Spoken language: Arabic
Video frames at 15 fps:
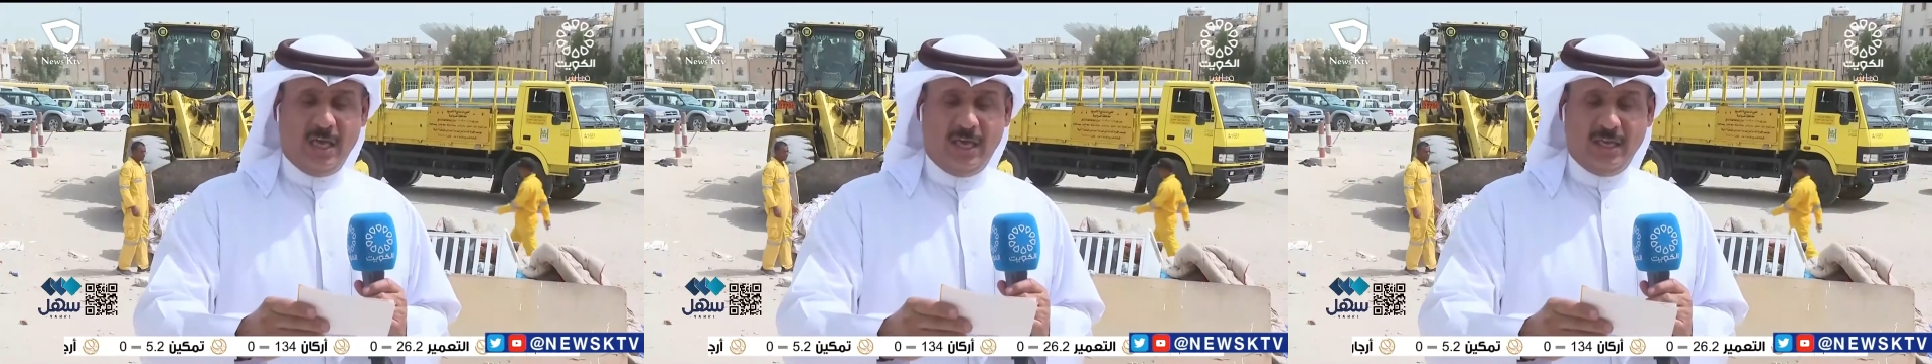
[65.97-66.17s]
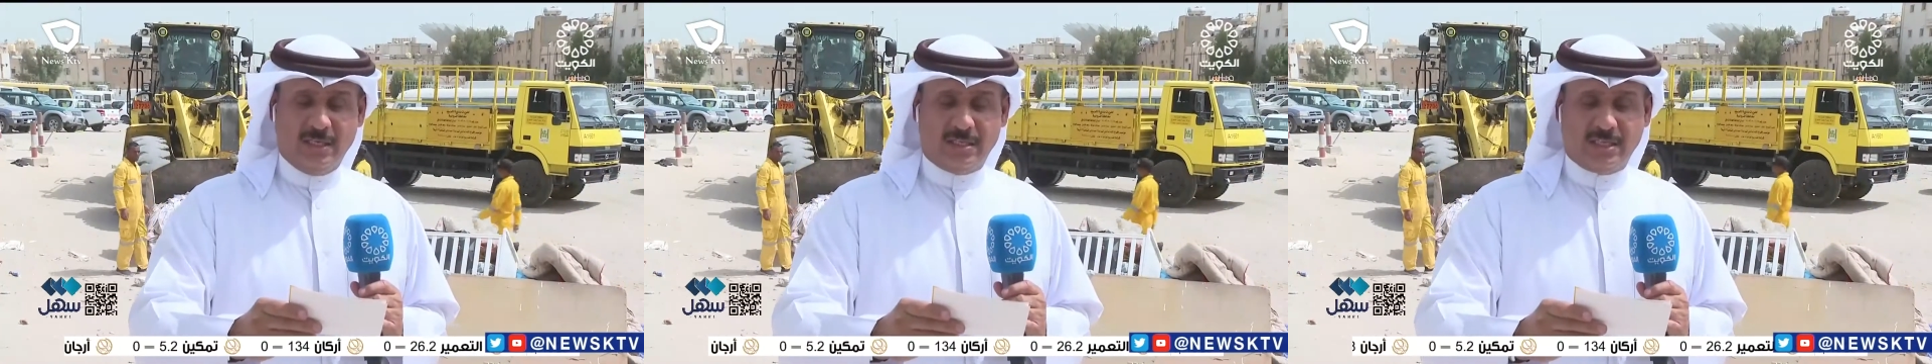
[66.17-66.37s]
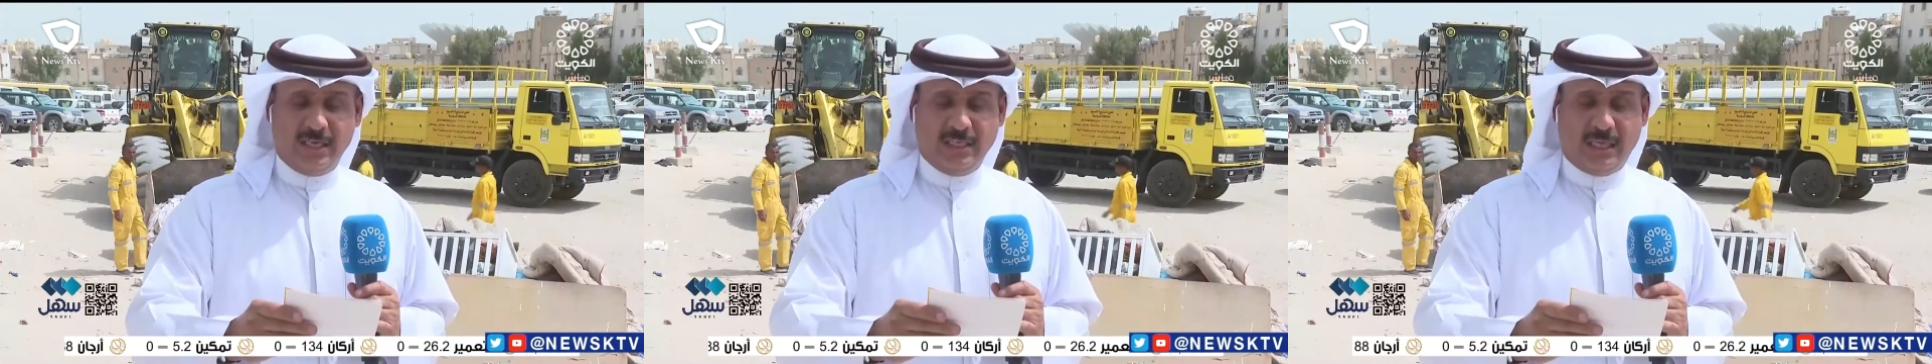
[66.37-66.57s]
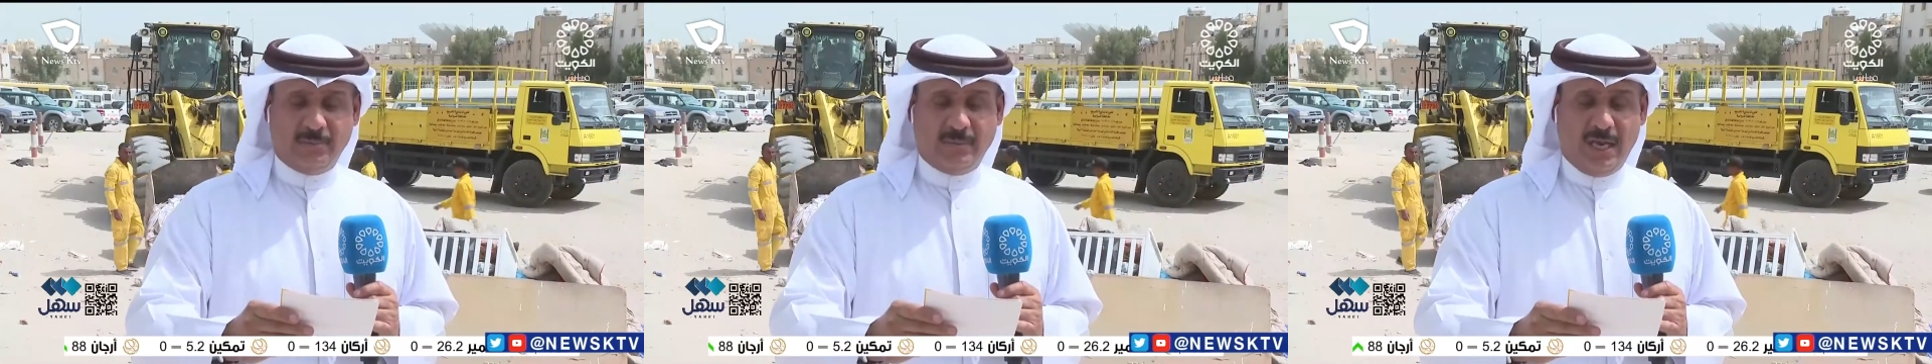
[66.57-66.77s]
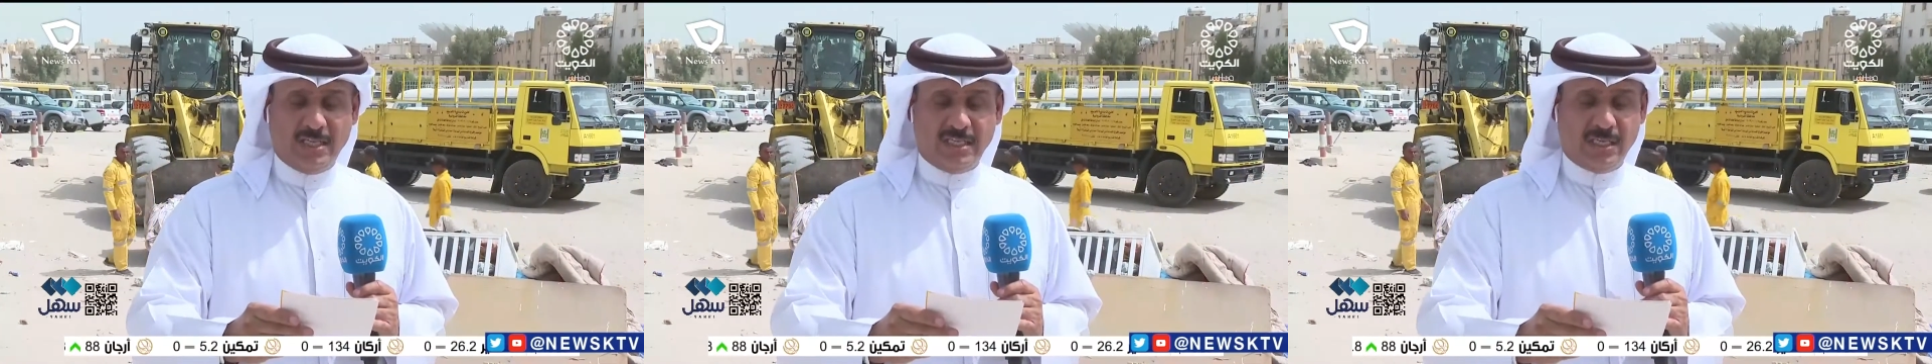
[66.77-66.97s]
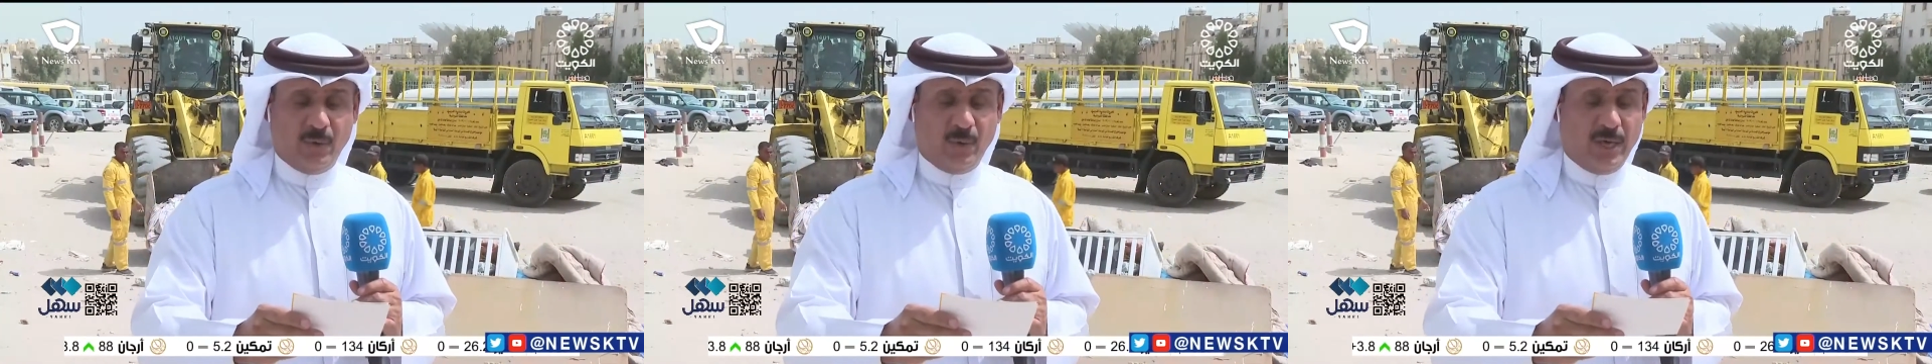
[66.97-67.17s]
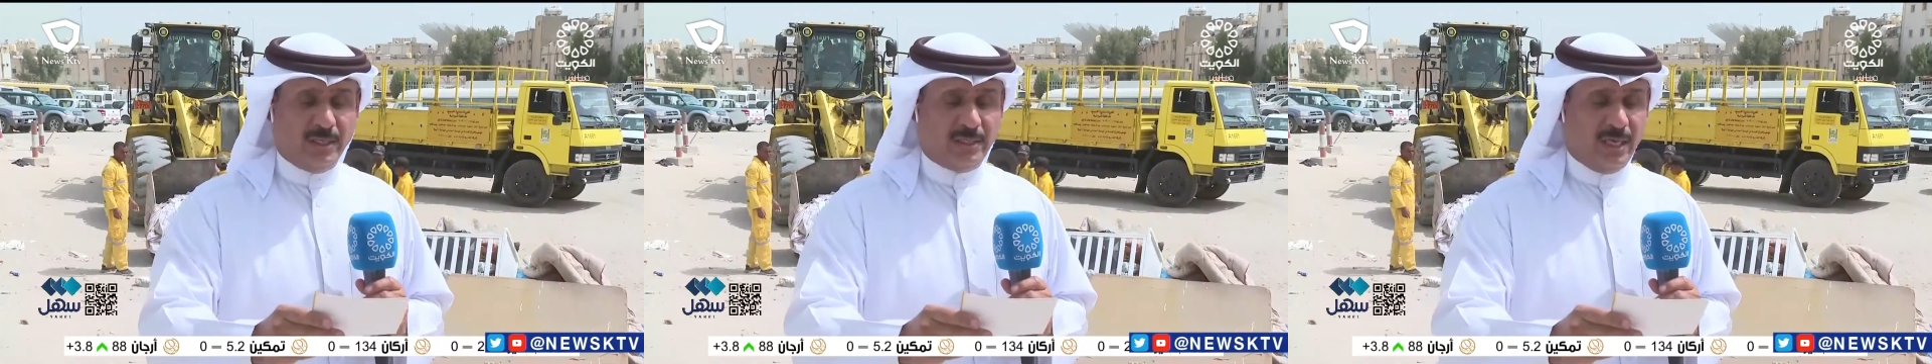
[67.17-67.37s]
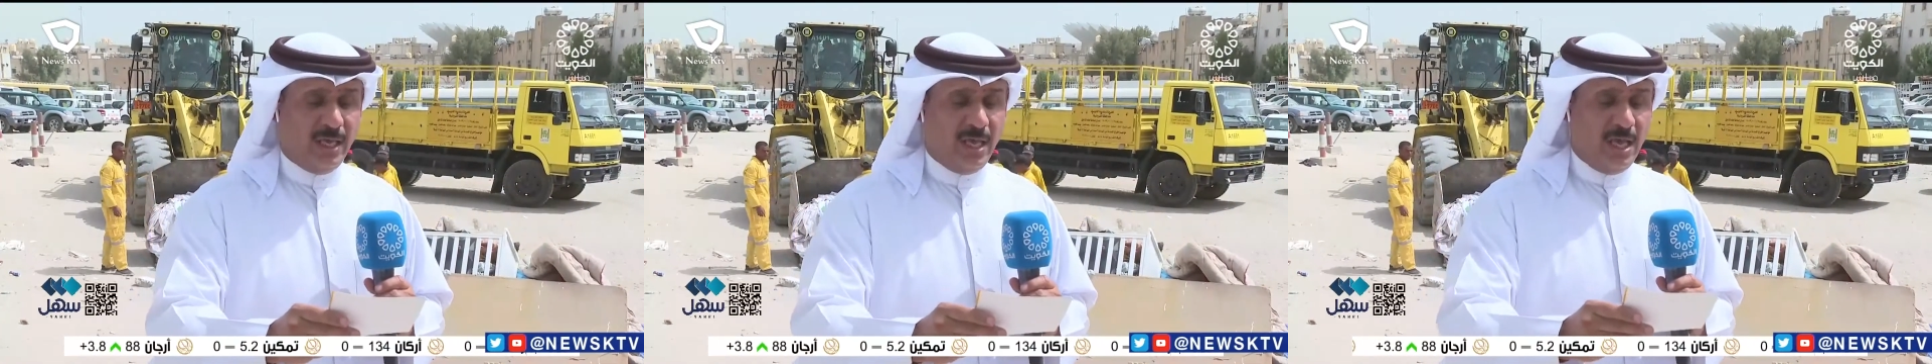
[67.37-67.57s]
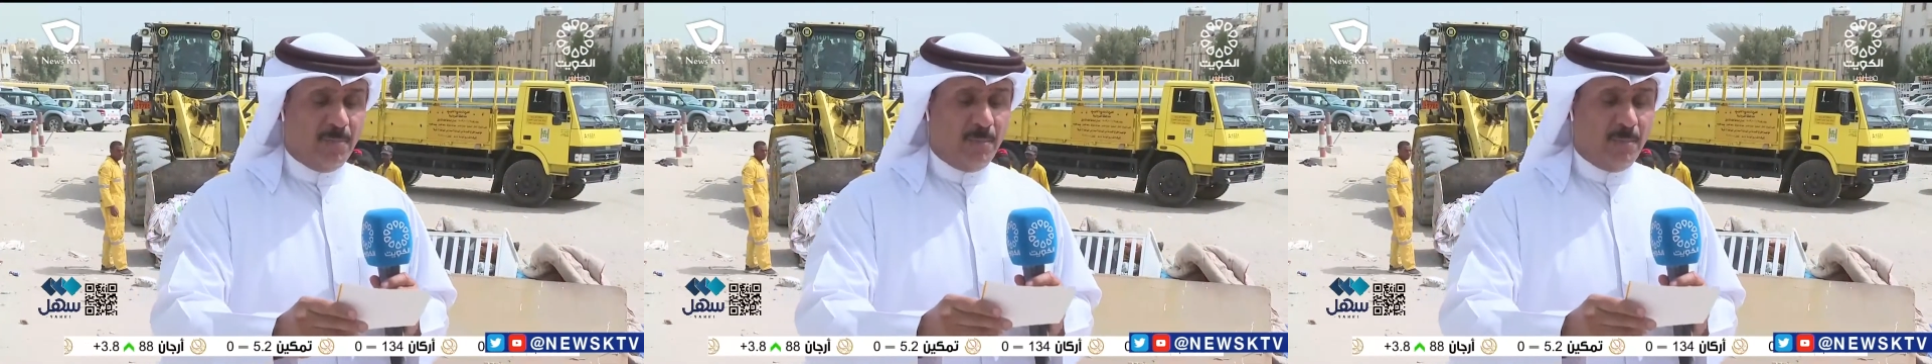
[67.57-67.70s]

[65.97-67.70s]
يعني السيد عبد العزيز الوهيده